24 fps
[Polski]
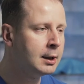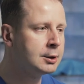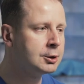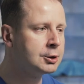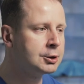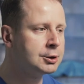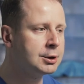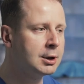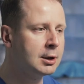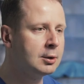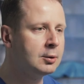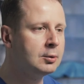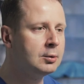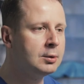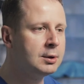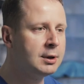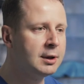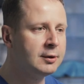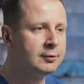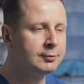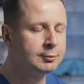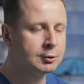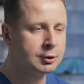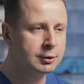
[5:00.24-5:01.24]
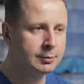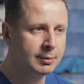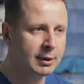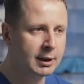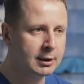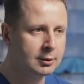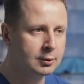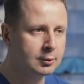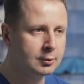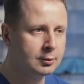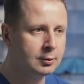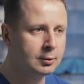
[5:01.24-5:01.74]
szczególnie w
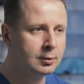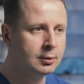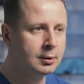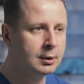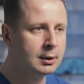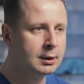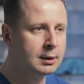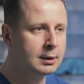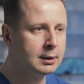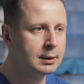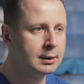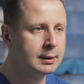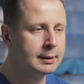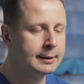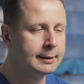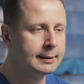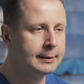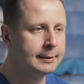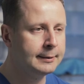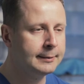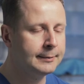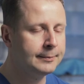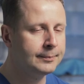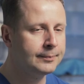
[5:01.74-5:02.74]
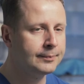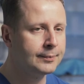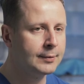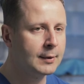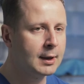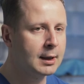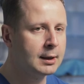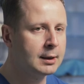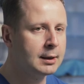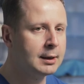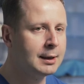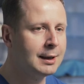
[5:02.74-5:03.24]
przypadku, y,
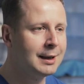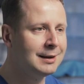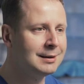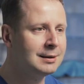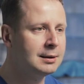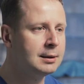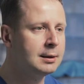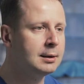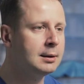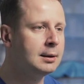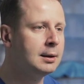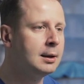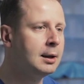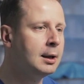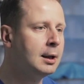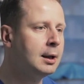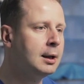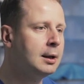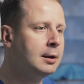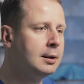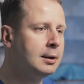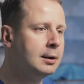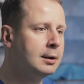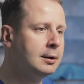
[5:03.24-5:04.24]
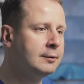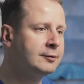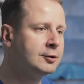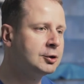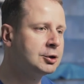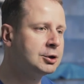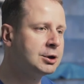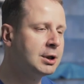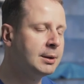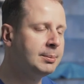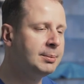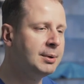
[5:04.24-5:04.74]
kiedy y,
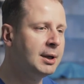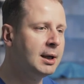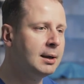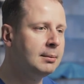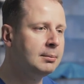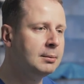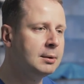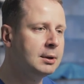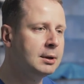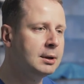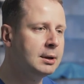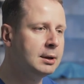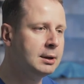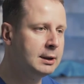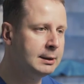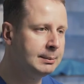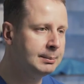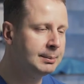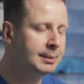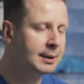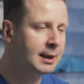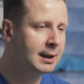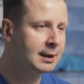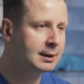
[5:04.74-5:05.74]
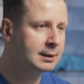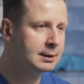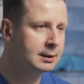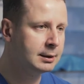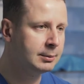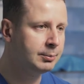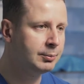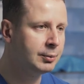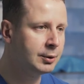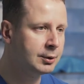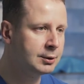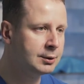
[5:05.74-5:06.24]
wszczepiamy
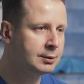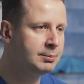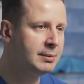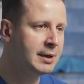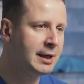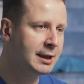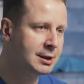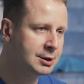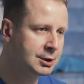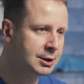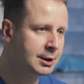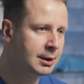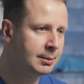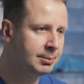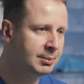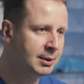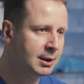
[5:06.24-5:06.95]
implanty pod mięśnie